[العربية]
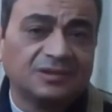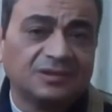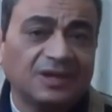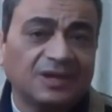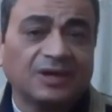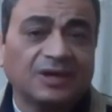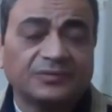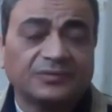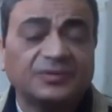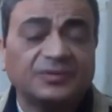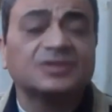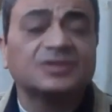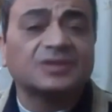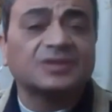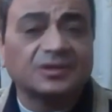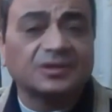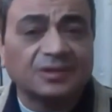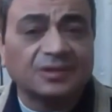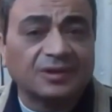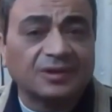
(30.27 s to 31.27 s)
يعني في
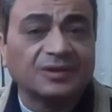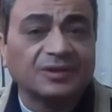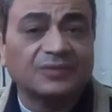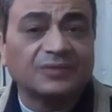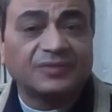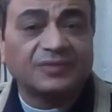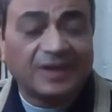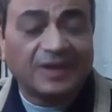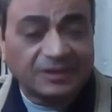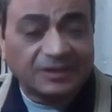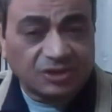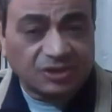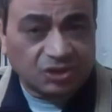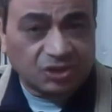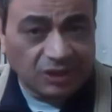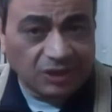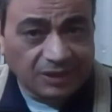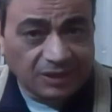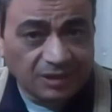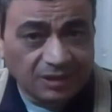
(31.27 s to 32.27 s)
صيدليه في نهايه
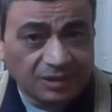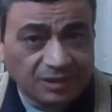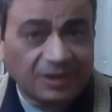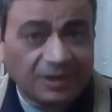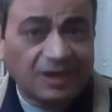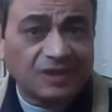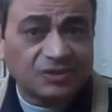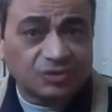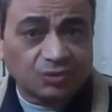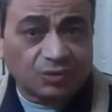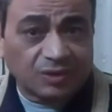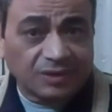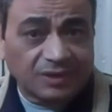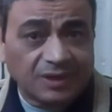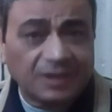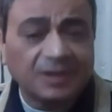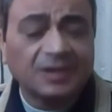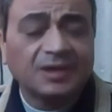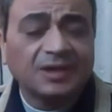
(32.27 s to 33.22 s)
الشارع لاحظوا كده